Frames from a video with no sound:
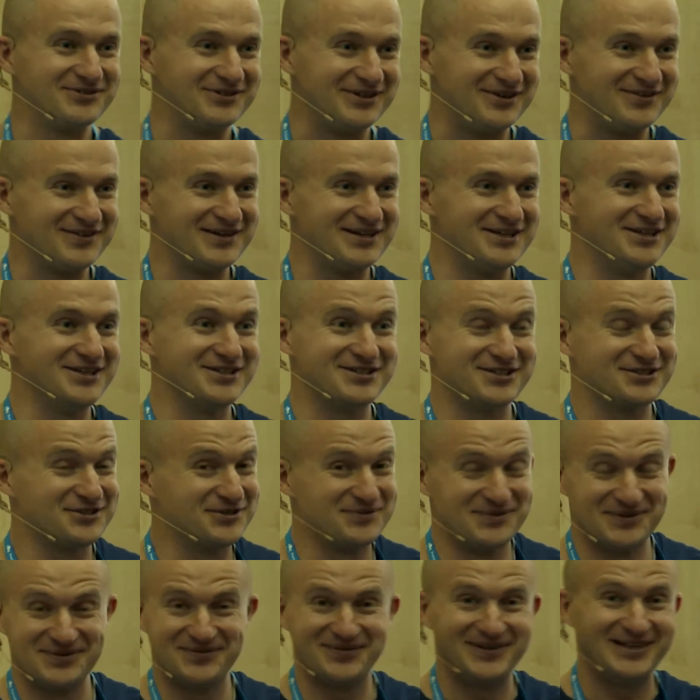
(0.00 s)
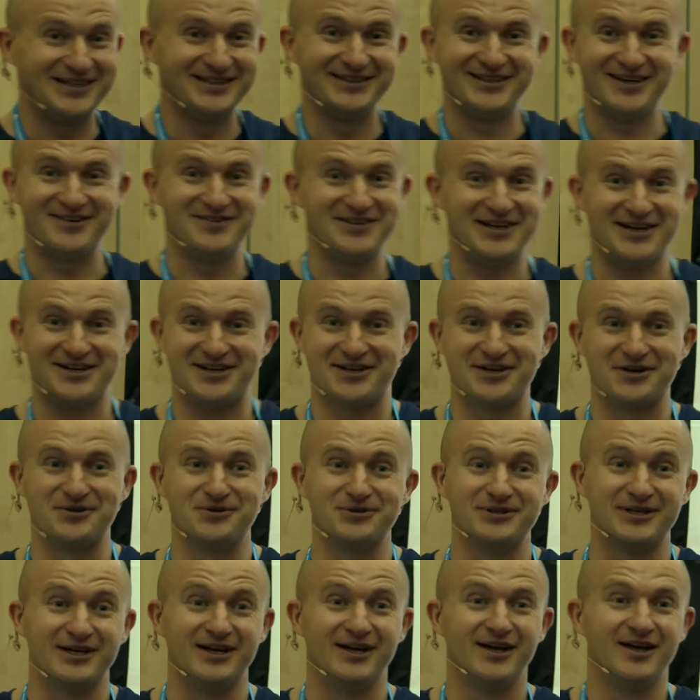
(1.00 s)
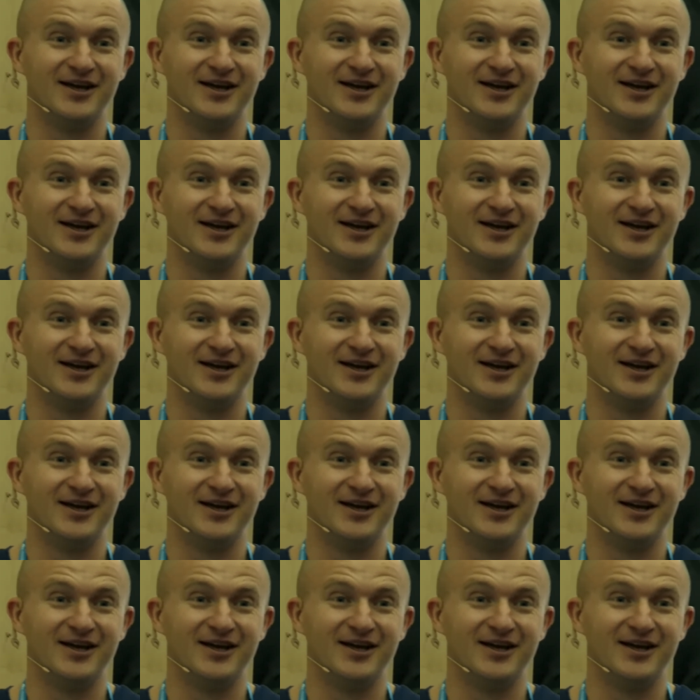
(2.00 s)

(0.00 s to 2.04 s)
там книжек, думал, блин, там так круто.